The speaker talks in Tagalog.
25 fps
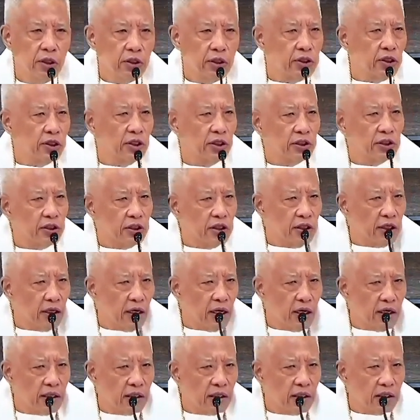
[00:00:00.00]

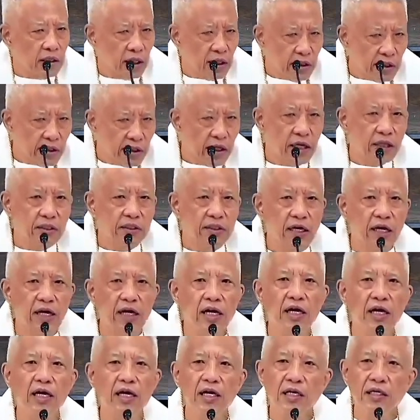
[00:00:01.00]
Sinisira ang
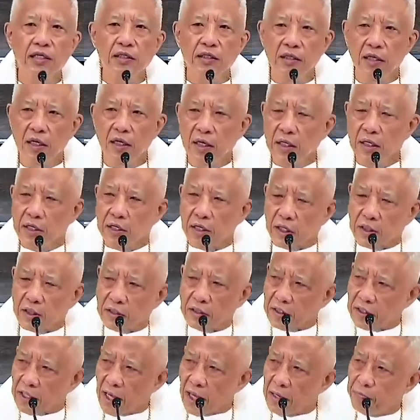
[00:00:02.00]
kalikasan,
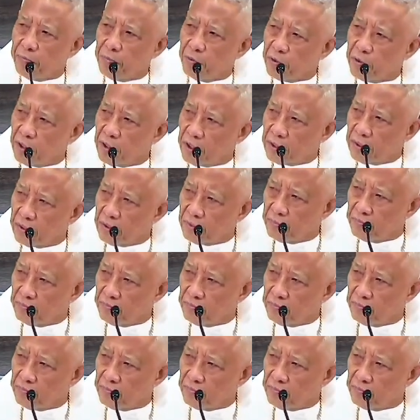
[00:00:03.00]
nagtatapon ng